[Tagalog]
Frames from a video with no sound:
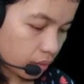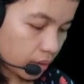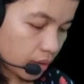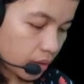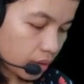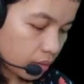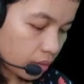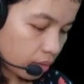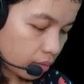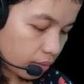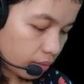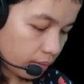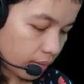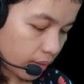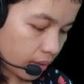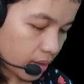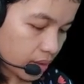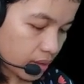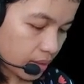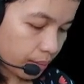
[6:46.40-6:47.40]
So,
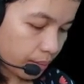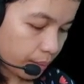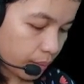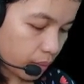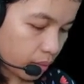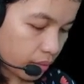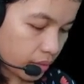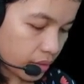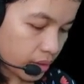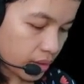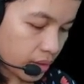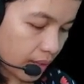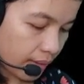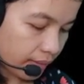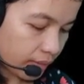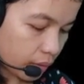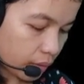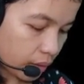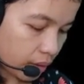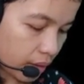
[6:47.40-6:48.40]
dito, very simple. You
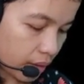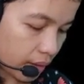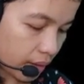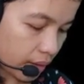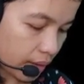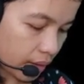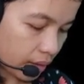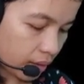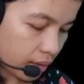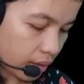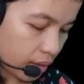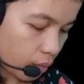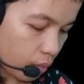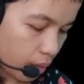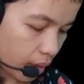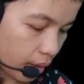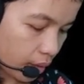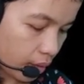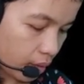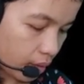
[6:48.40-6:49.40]
just have to click get
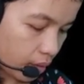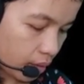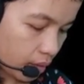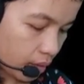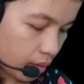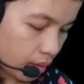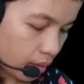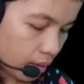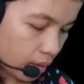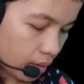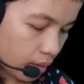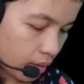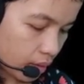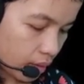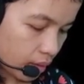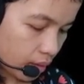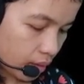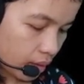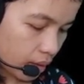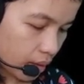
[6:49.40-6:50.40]
reward.
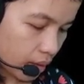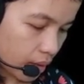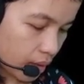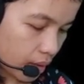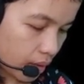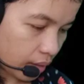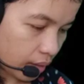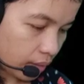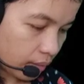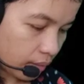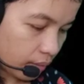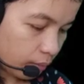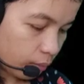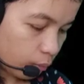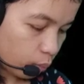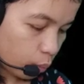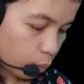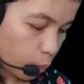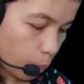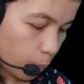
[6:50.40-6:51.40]
Ayan.